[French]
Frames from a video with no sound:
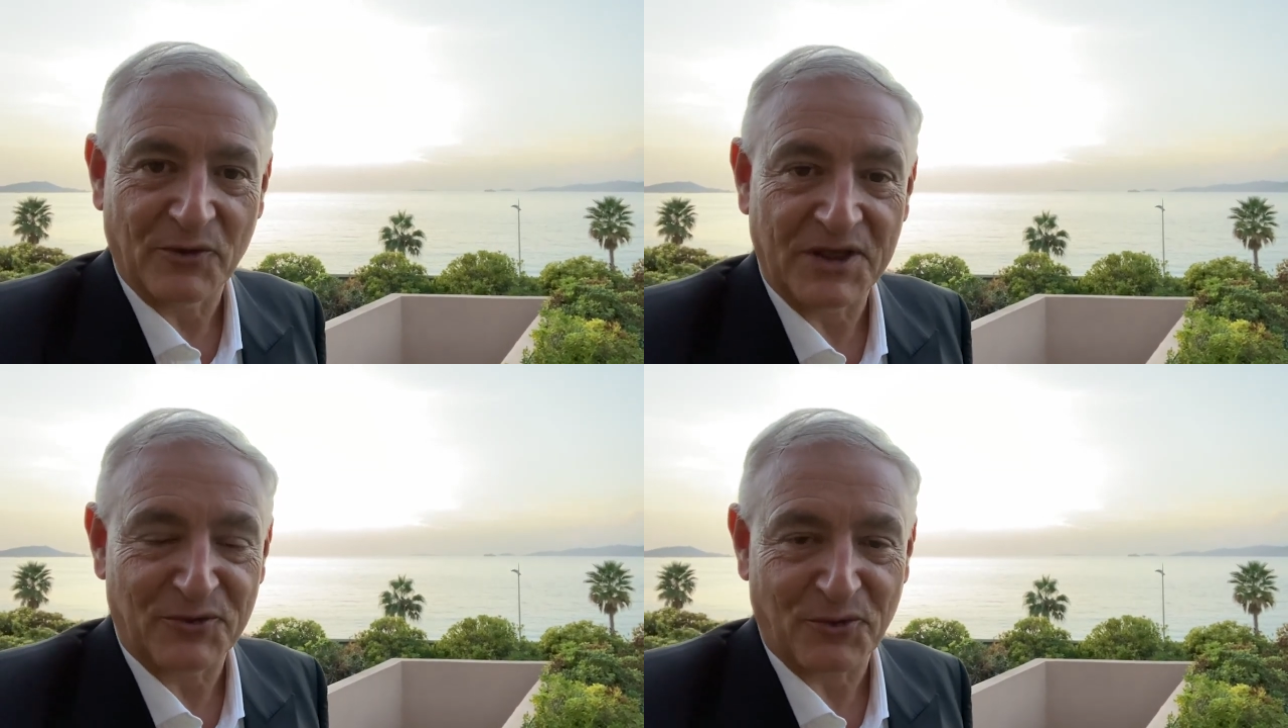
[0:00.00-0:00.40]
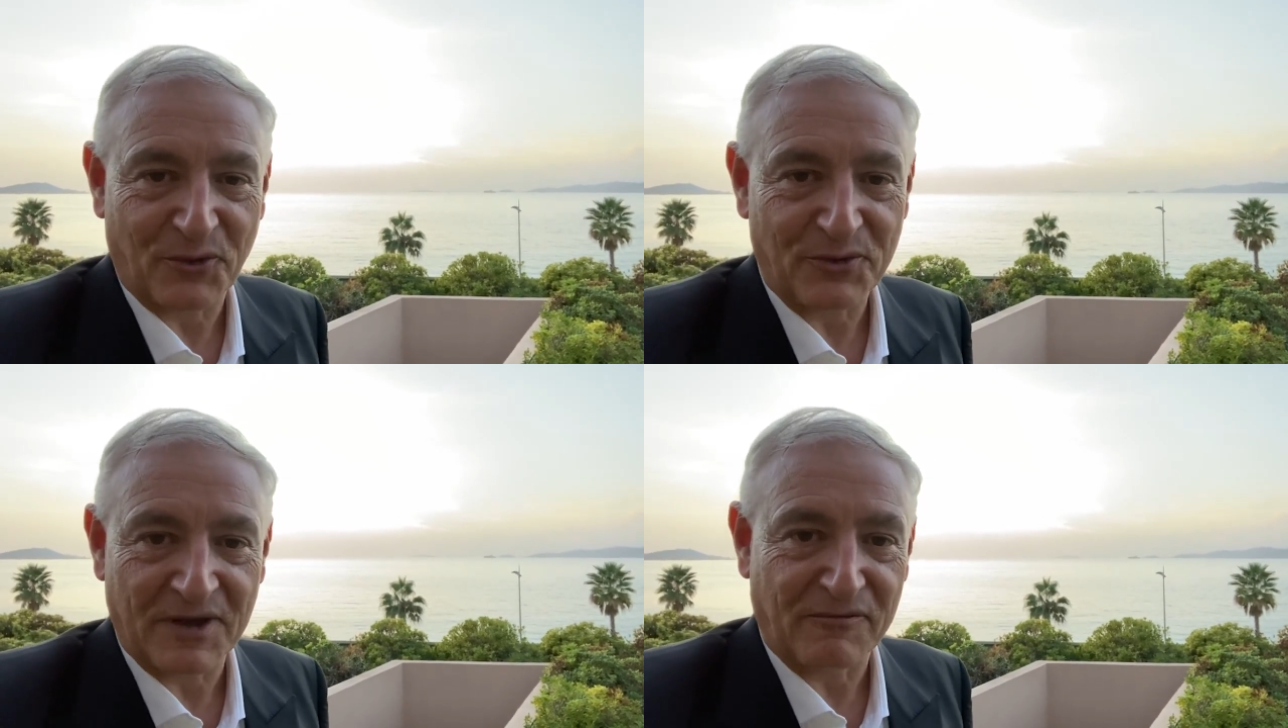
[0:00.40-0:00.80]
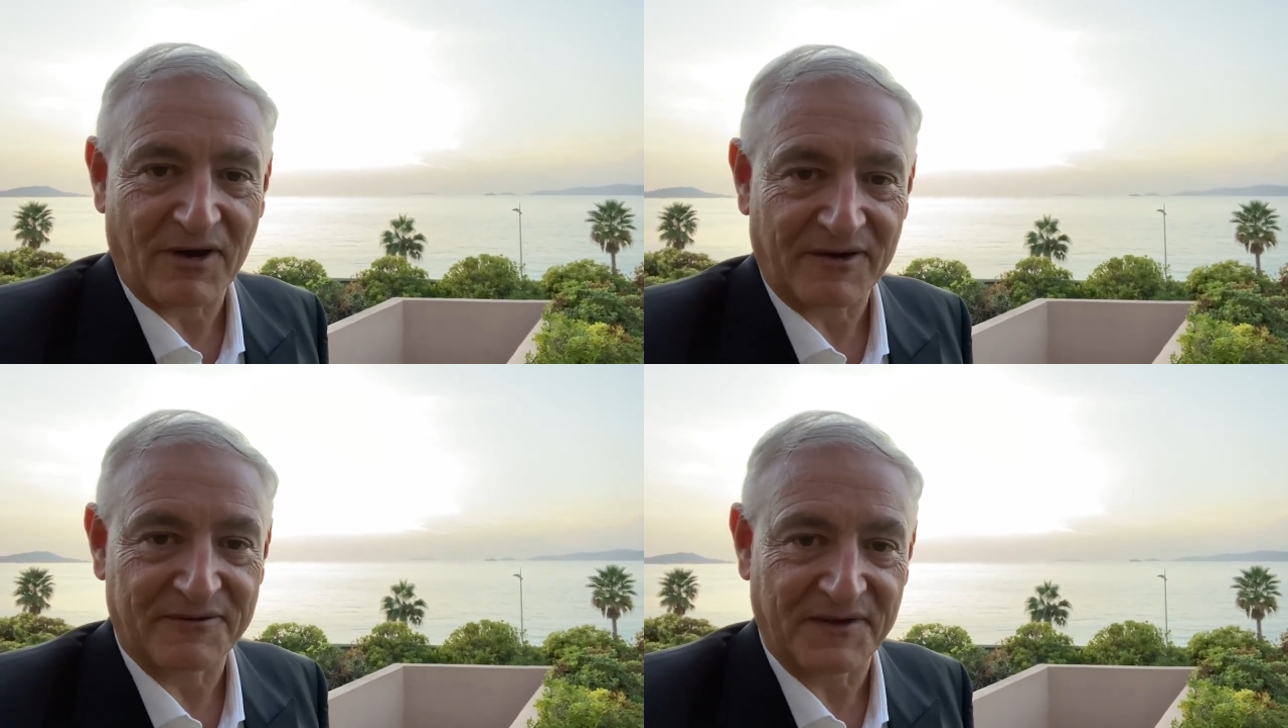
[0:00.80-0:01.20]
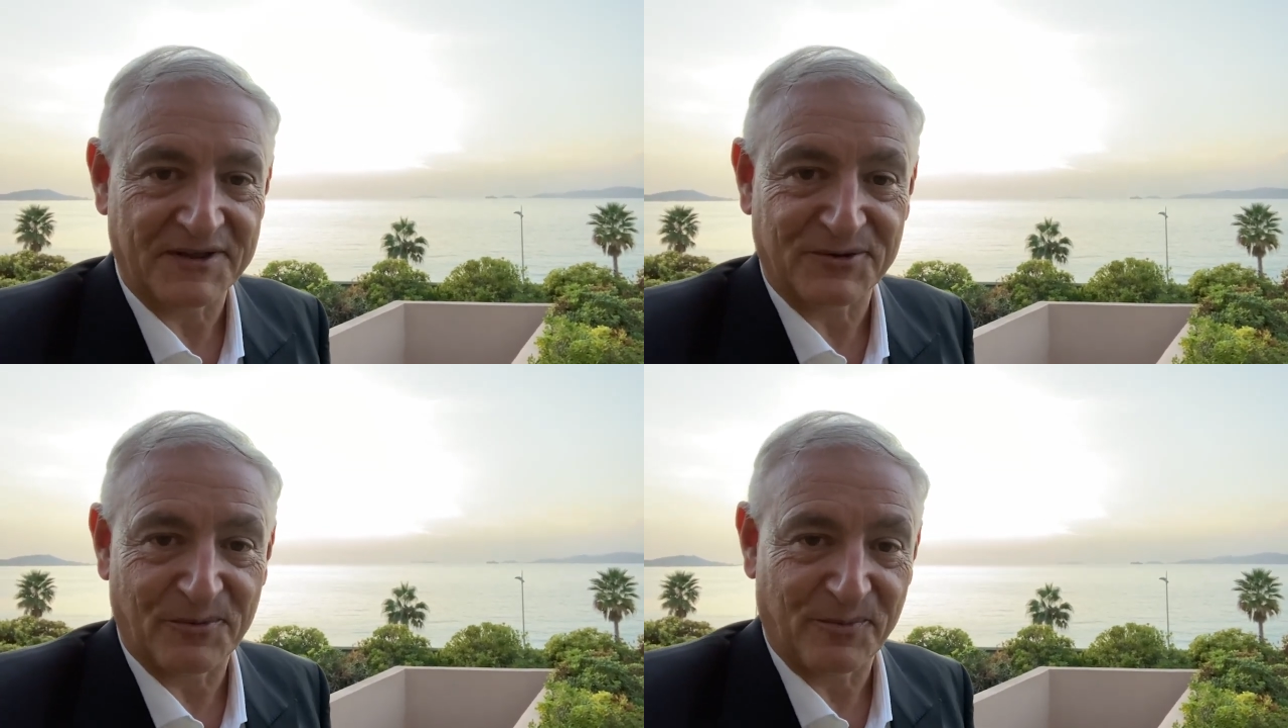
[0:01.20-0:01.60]
on est heureux d'avoir fait
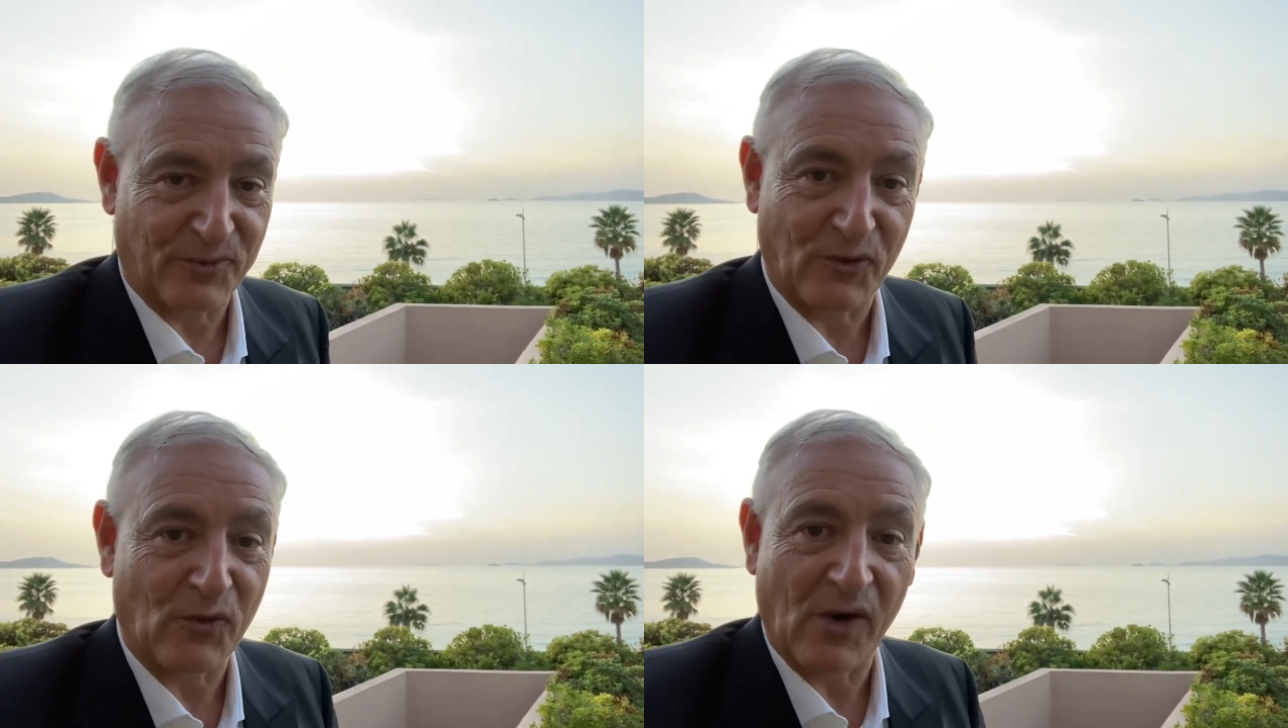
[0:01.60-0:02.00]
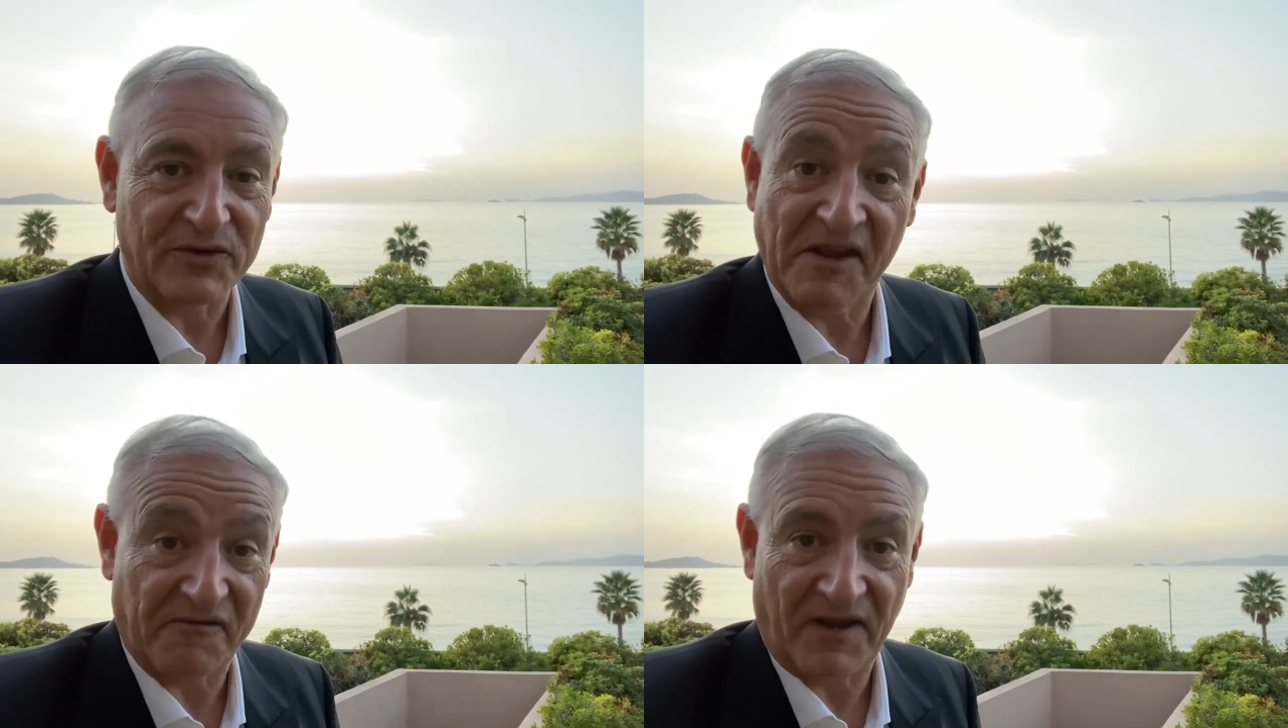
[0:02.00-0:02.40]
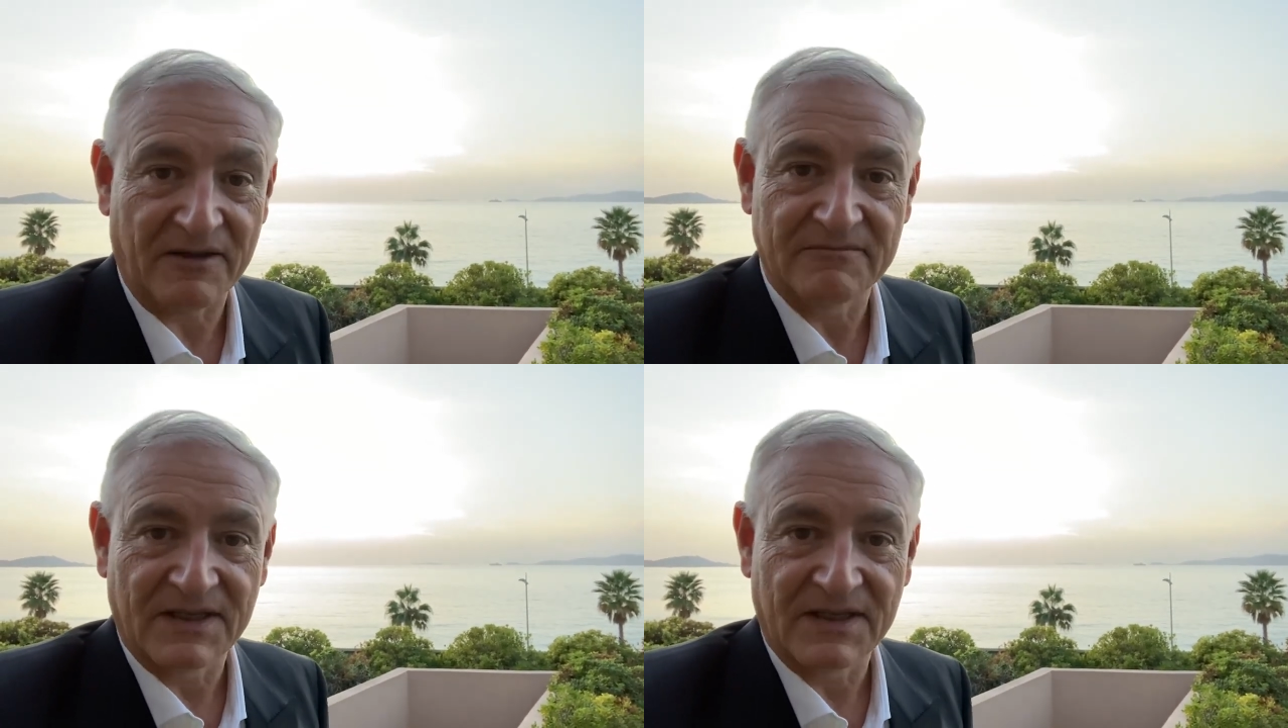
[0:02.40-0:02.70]
ce pourquoi on est fait,